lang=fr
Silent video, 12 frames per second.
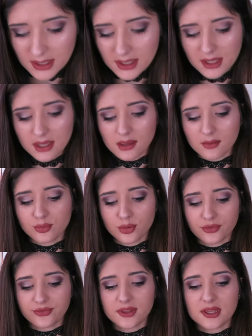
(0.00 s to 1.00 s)
Et
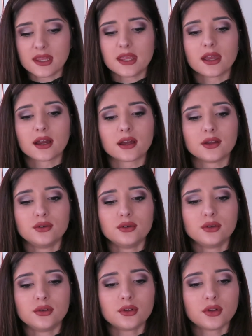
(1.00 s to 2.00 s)
pour finir,
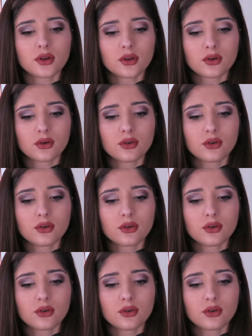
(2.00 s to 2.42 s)
une